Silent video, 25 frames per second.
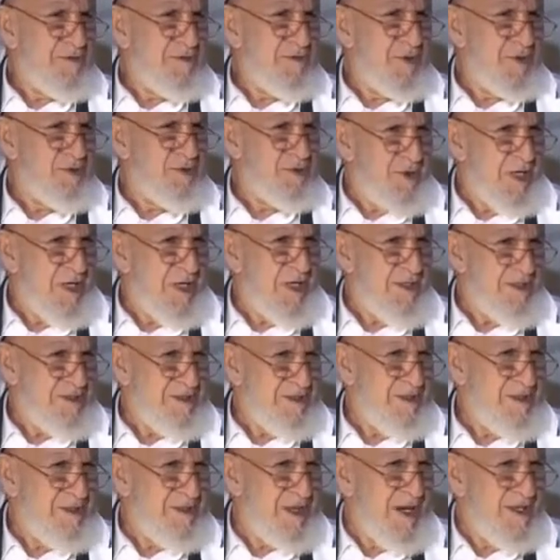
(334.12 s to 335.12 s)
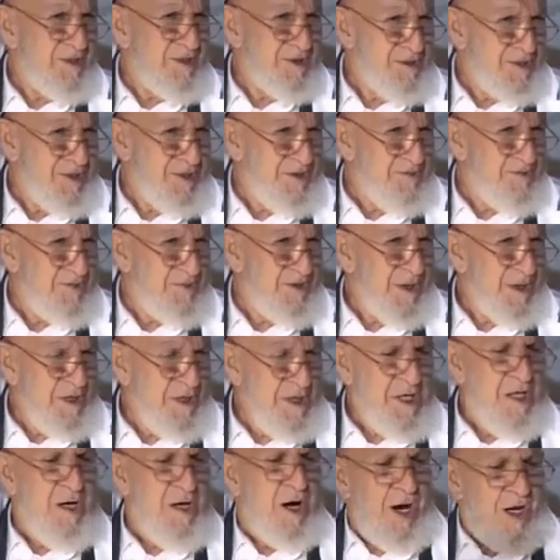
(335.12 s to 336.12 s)
Hoşuna gitsin diye içtim.
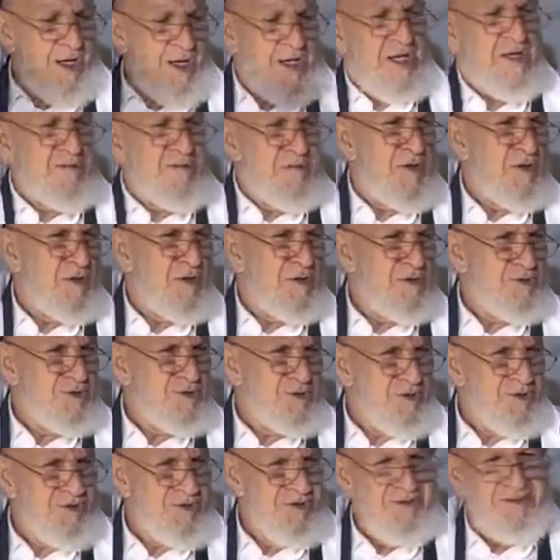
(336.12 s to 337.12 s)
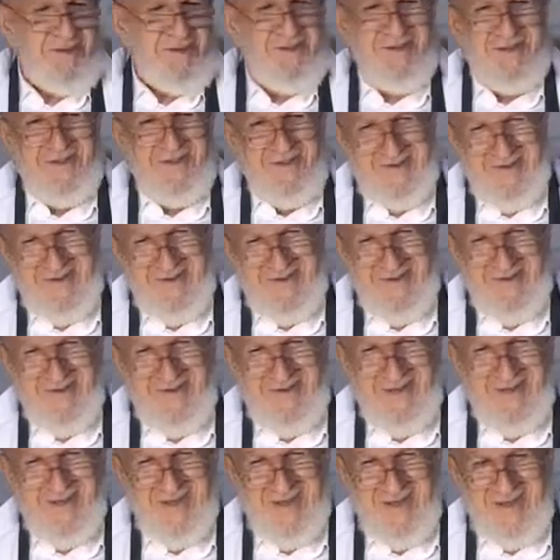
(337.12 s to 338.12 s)
Aleyhime konuşuyorsunuz.
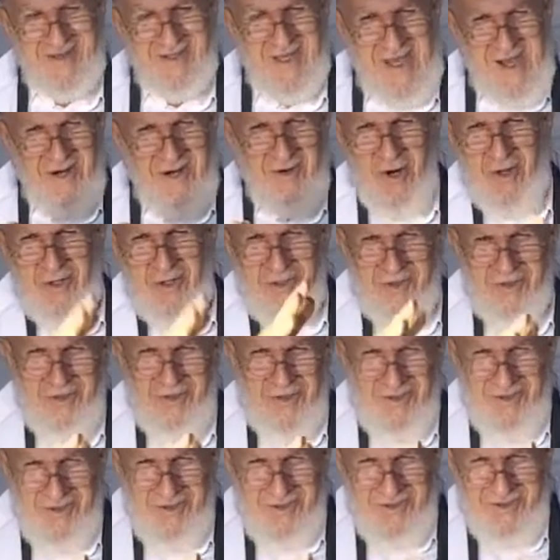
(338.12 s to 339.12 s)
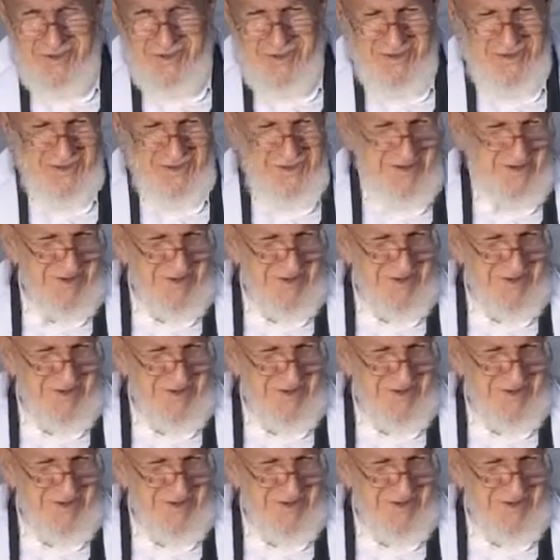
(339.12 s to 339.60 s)
Niye konuşuyorsunuz?